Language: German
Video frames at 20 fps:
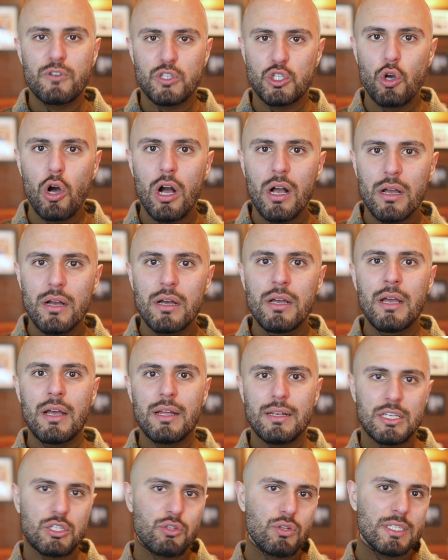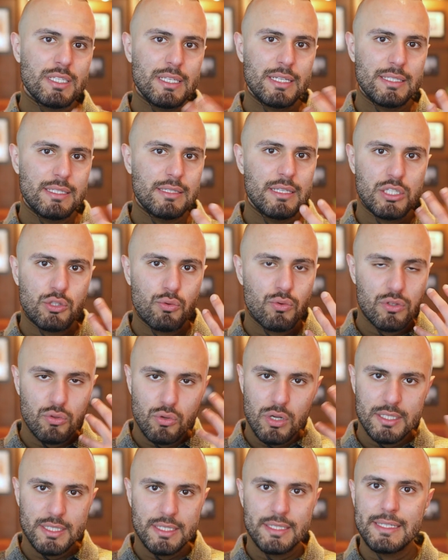dafür sorgen, dass du das, dass du,
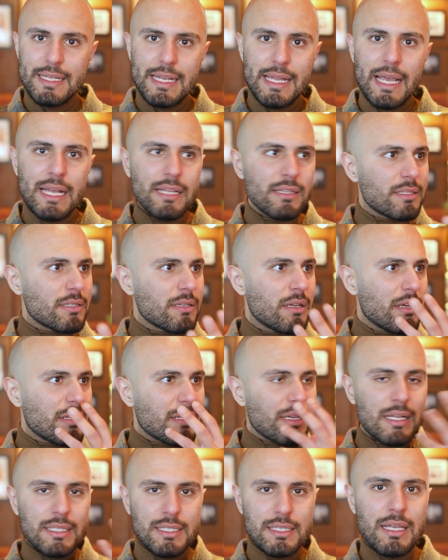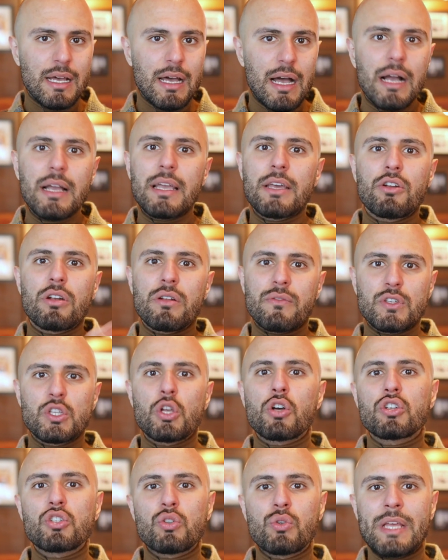du kannst intelligent die ganze Sache angehen und dafür
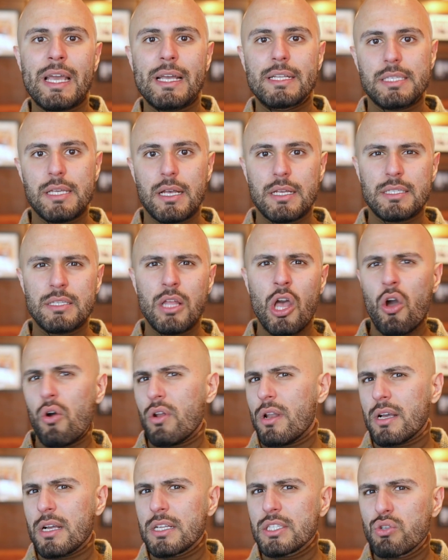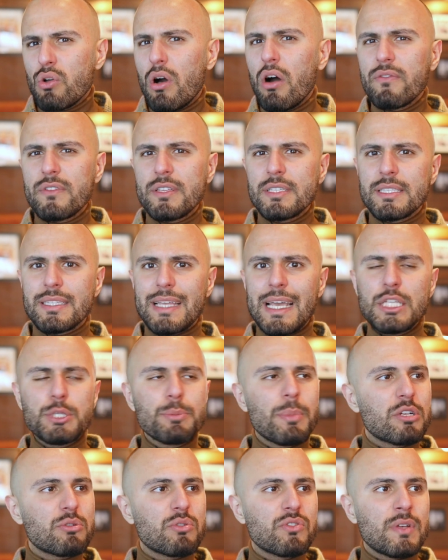sorgen, dass du Dates hast. Und dann kannst du auf diesen
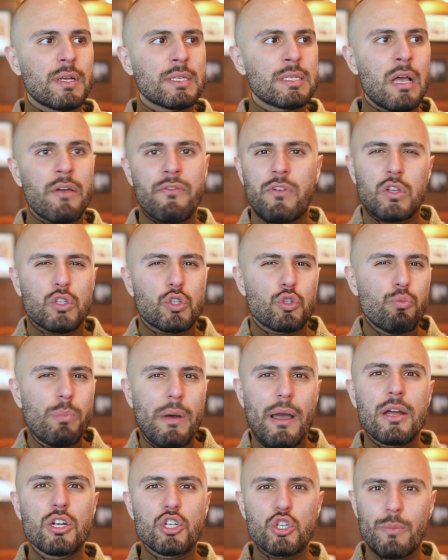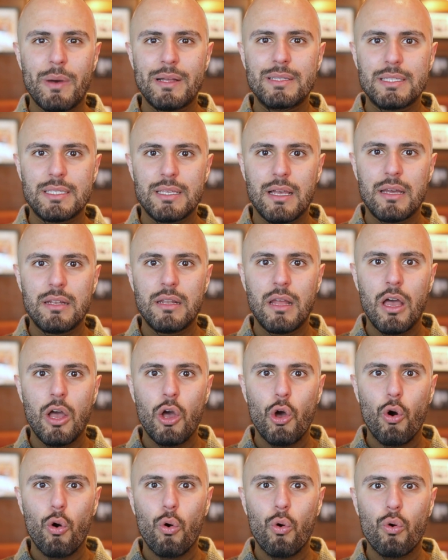Dates beispielsweise einfach super entspannt sein
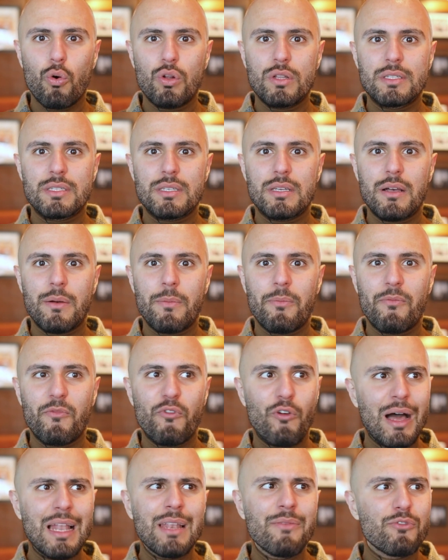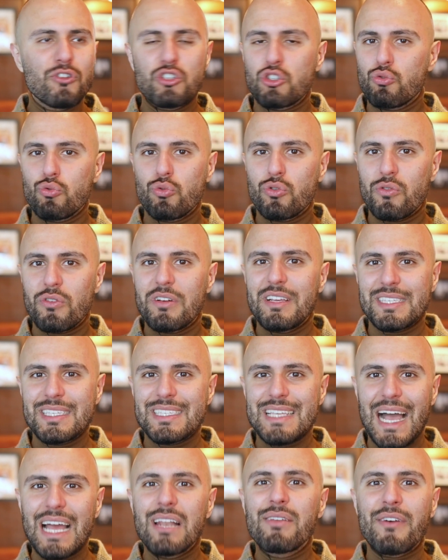und ähm, vor allem wirst du, ist
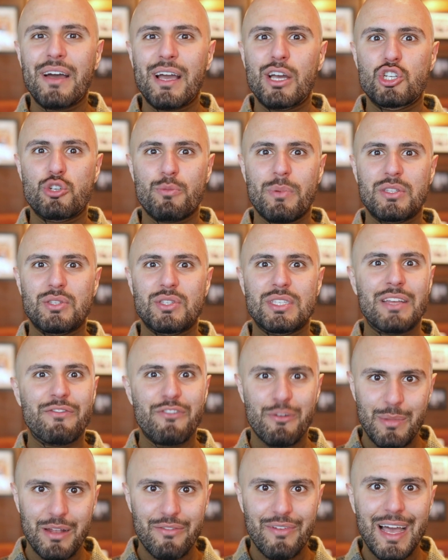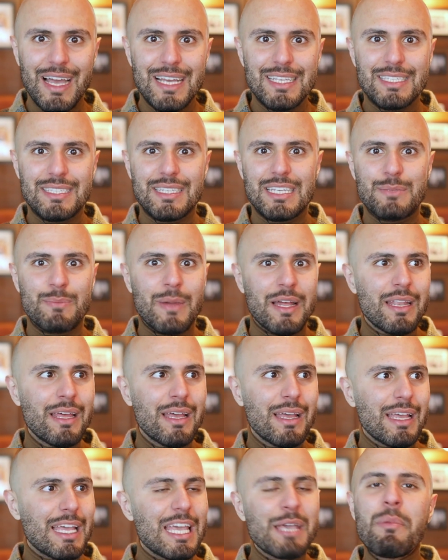es einfacher, entspannt zu sein, wenn man weiß, dass man
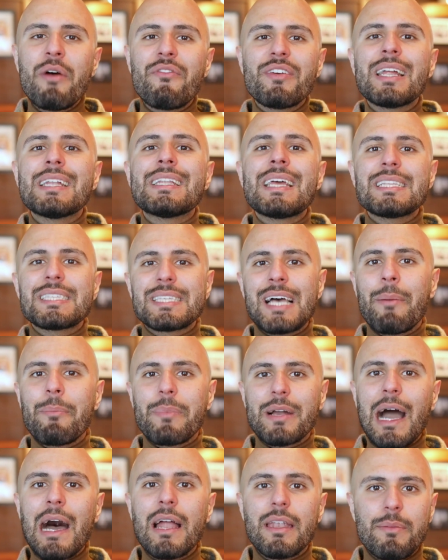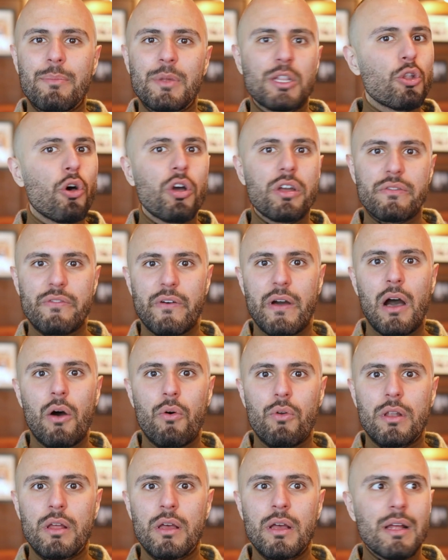immer wieder Dates haben kann mit neuen
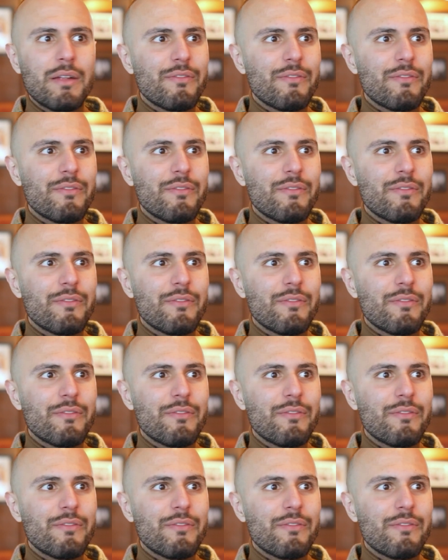Frauen